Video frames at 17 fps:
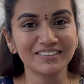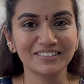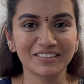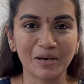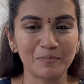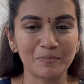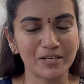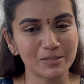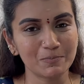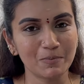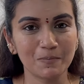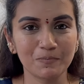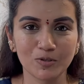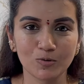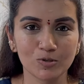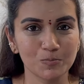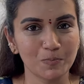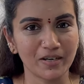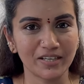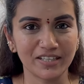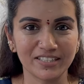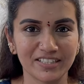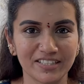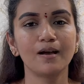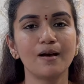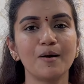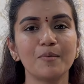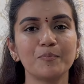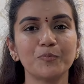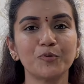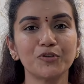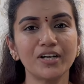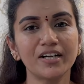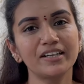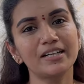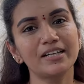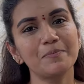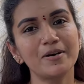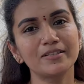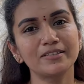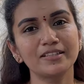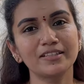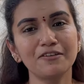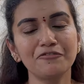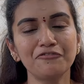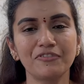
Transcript: நான் ப்ரெஸ் பம்ப் யூஸ் பண்ணிகிட்ருக்கேன் முன்னாடியெல்லாம் பார்த்தீங்கன்னா